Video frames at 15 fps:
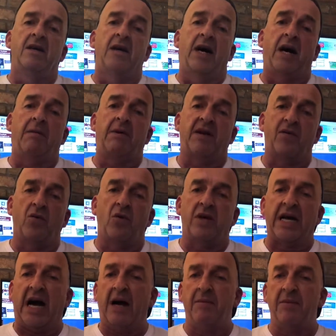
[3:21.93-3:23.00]
Aber so
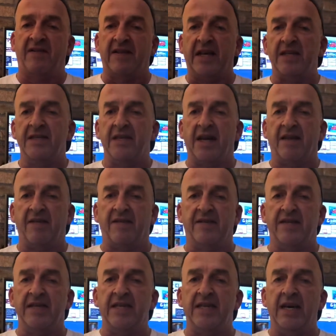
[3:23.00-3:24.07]
kam es dann, dass
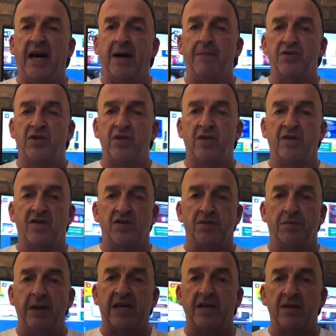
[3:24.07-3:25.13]
die
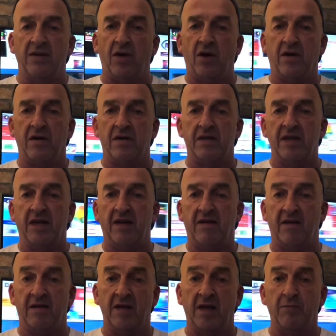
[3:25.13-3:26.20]
Abschlussschwäche doch
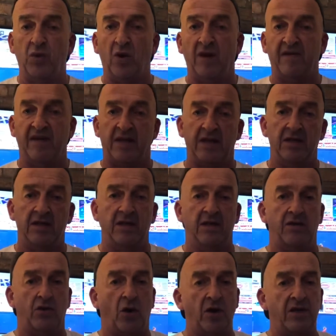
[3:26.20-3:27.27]
des, der
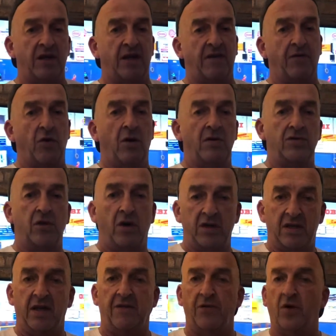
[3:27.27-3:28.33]
Buchholzerin deutlich,
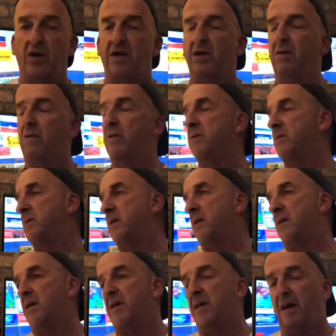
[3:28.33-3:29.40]
deutlich wurde und äh,
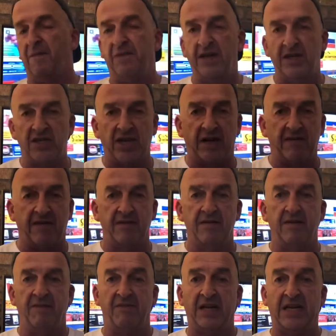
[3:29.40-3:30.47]
ja, viele
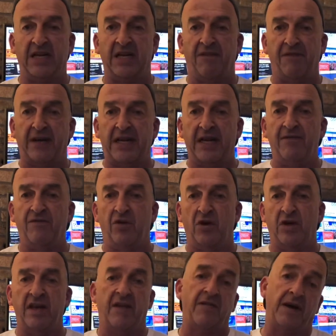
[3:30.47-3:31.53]
Chancen wirklich vergeben
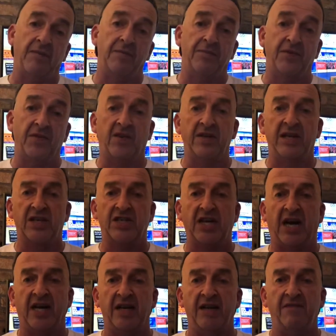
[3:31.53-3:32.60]
wurden. Das war besonders
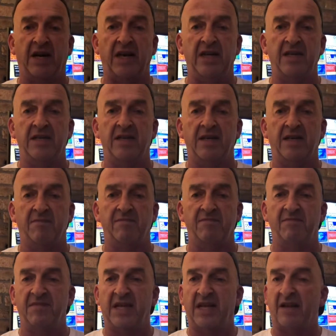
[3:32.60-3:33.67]
schade, weil
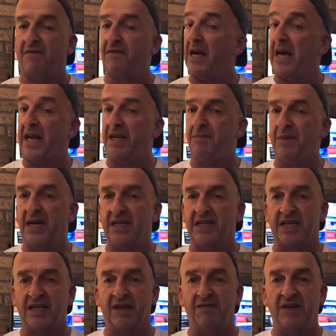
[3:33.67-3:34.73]
ähm, da wäre echt mehr
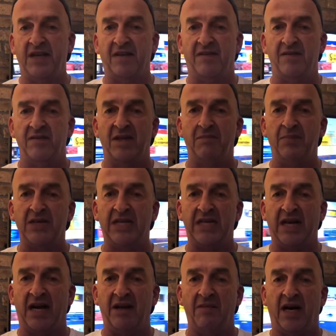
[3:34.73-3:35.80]
drin gewesen. Die
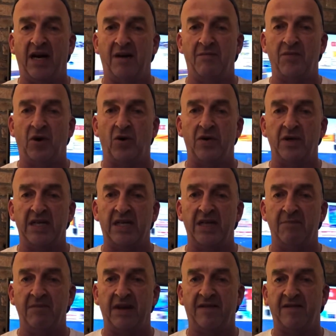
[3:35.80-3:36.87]
Bietigheimer haben auch nicht
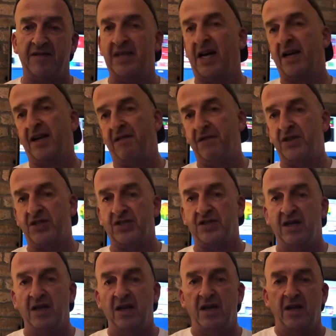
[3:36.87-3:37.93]
ihren besten Tag erwischt.
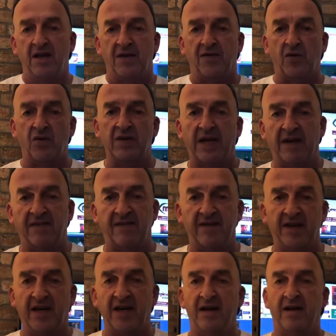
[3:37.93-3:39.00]
So dass
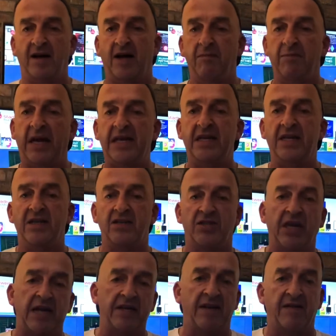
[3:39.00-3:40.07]
äh, am Ende
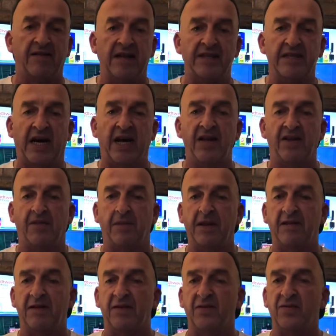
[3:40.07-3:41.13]
stand es dann
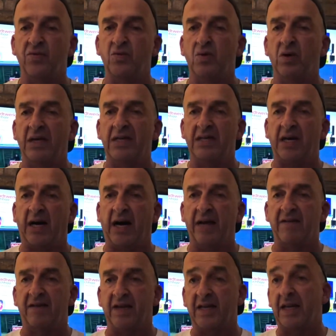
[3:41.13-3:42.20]
23 zu
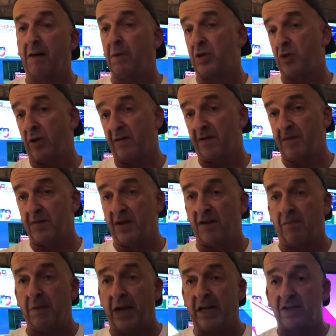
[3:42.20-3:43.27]
30, aber trotzdem
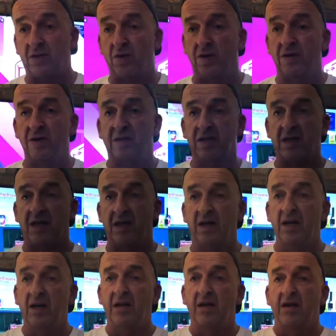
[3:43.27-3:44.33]
Respekt und äh,
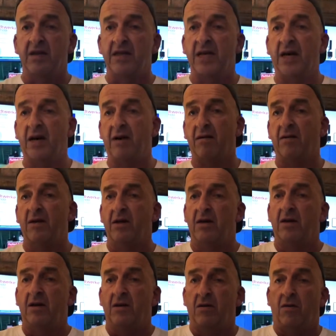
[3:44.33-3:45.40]
der
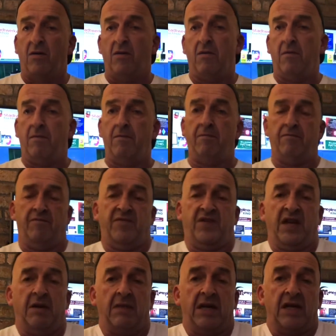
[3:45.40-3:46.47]

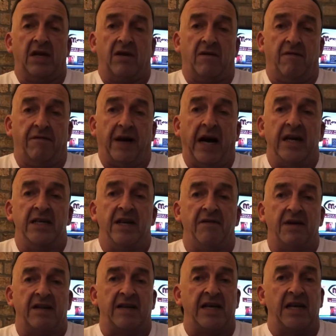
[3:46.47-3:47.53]
sag mal, der Verein, der
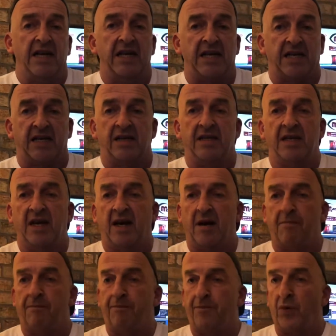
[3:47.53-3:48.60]
wird sicherlich in
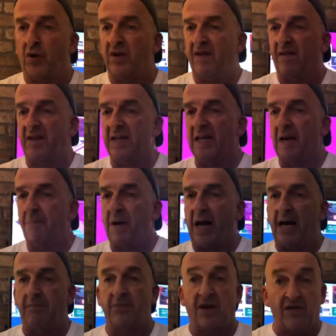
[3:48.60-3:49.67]
der Bundesliga
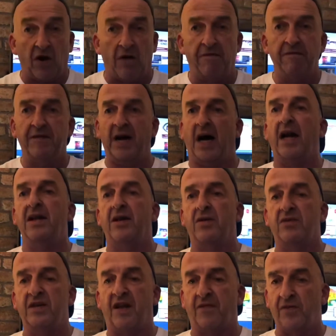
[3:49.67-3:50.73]
bleiben. Das hoffen wir alle
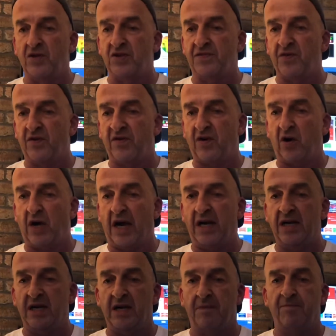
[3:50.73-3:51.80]
und das wünschen wir uns auch
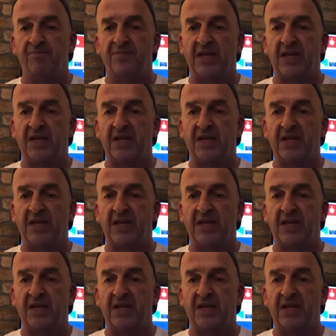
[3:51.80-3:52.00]
alle.